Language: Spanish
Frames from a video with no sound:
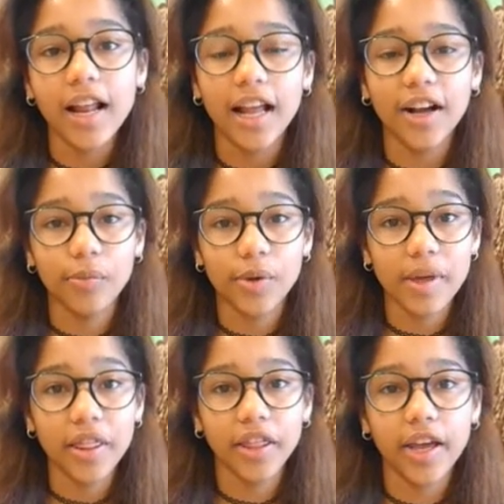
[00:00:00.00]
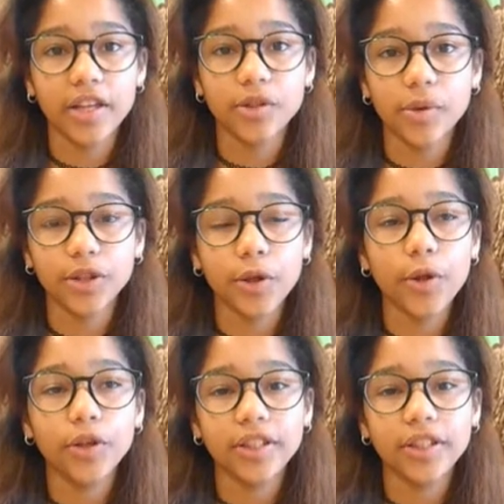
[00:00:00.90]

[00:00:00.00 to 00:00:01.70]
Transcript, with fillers: la convivencia y sobre todo